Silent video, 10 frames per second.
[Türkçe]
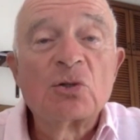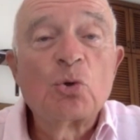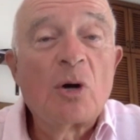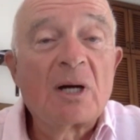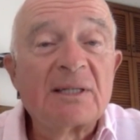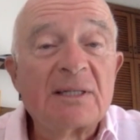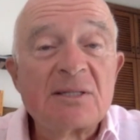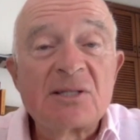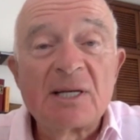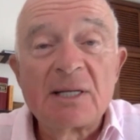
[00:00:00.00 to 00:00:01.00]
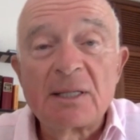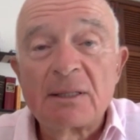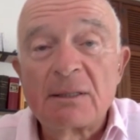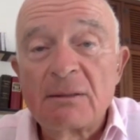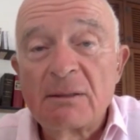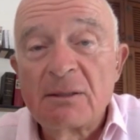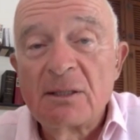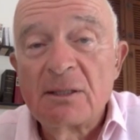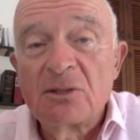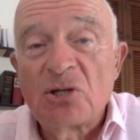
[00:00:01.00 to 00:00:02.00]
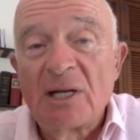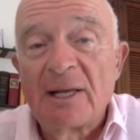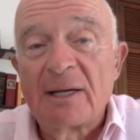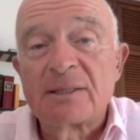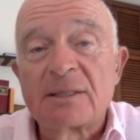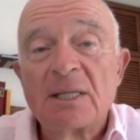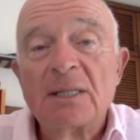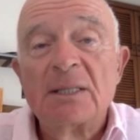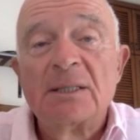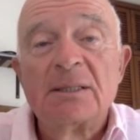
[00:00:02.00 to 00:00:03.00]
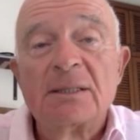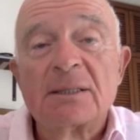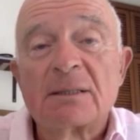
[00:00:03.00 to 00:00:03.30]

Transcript: Doğu Akdeniz'de şeyler e,